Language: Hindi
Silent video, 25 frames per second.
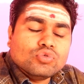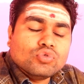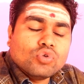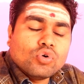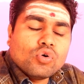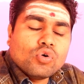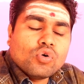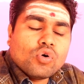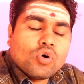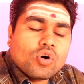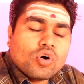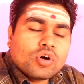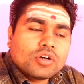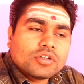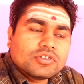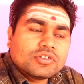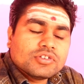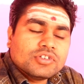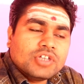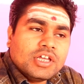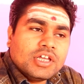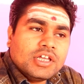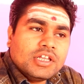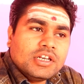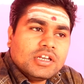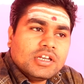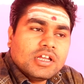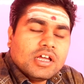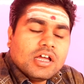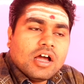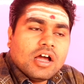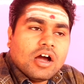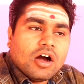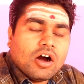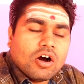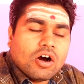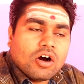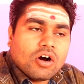दो और तीन
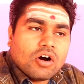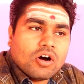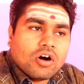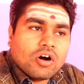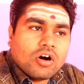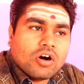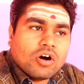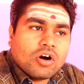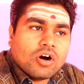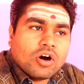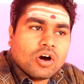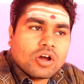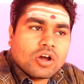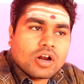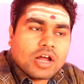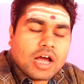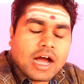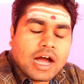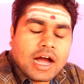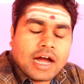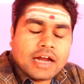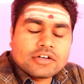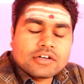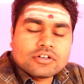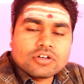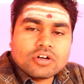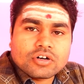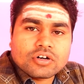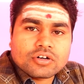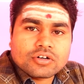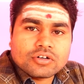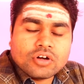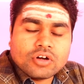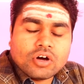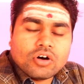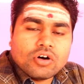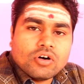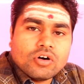और आठ
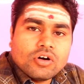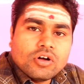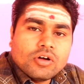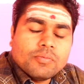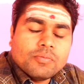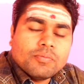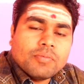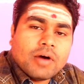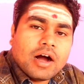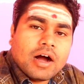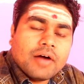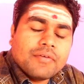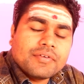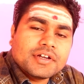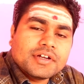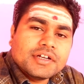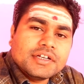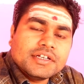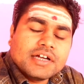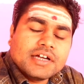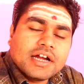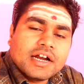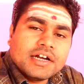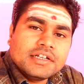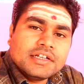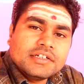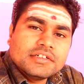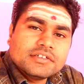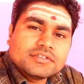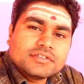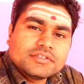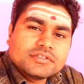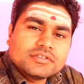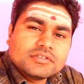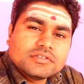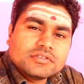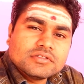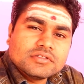और नौ भाव के
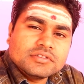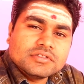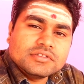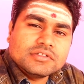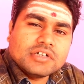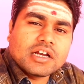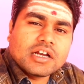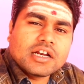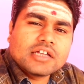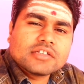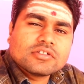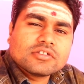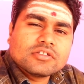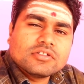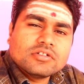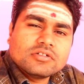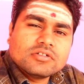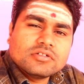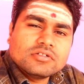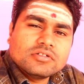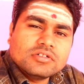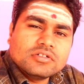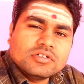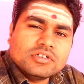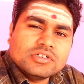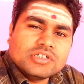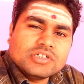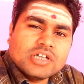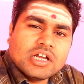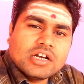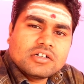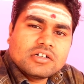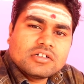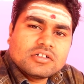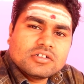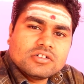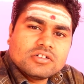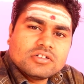रिगार्डिंग गलत
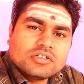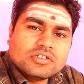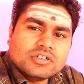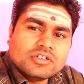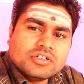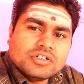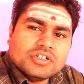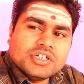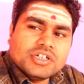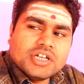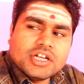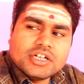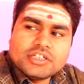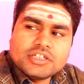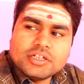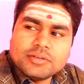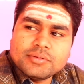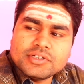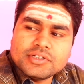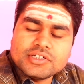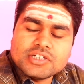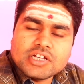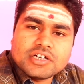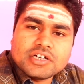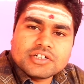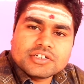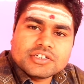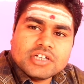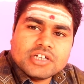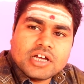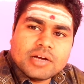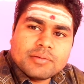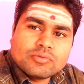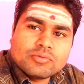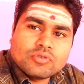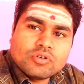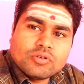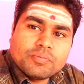रिजल्ट निगेटिव रिजल्ट की
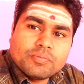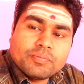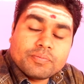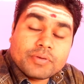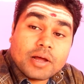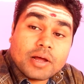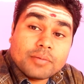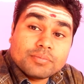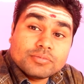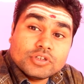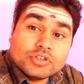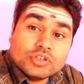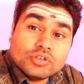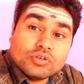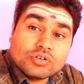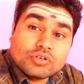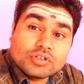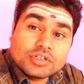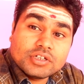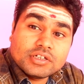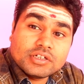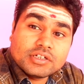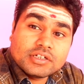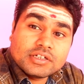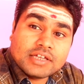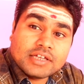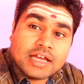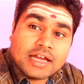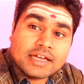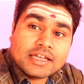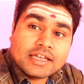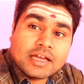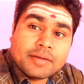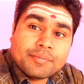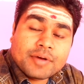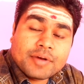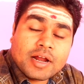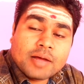आपको प्राप्ति होगी क्या
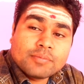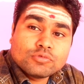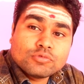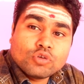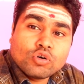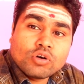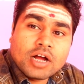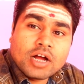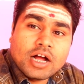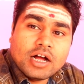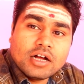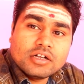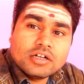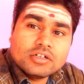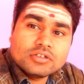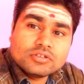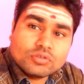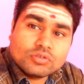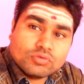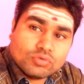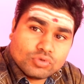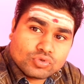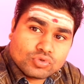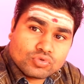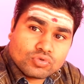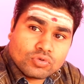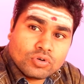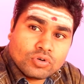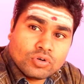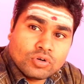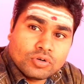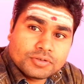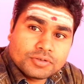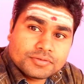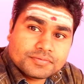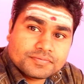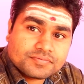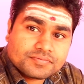क्या प्राप्त होगा तो वो सुन
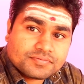लो